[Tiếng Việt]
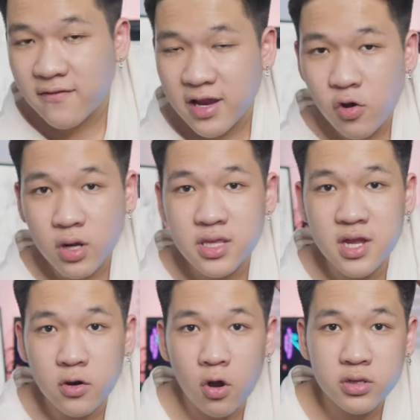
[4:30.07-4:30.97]
Về cái độ kết
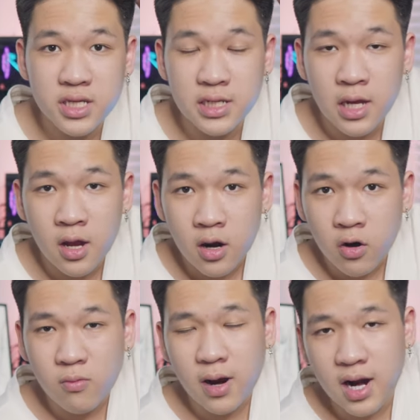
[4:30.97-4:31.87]
dính của nó thì
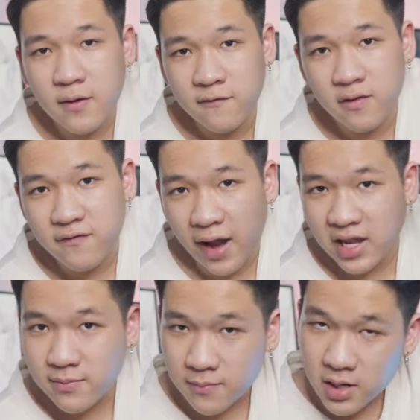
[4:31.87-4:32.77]
nó khá là vừa phải,
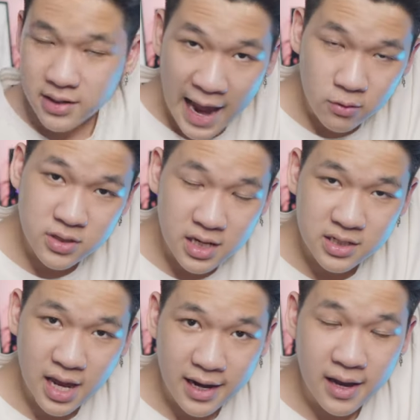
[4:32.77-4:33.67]
khi mà mình đảo tay
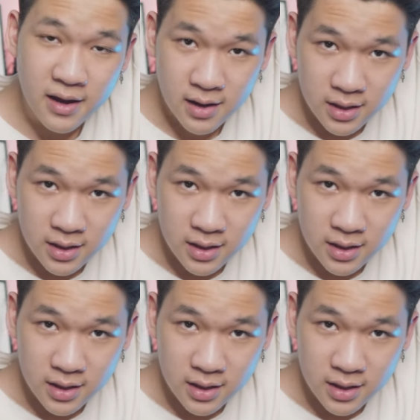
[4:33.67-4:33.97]
như này này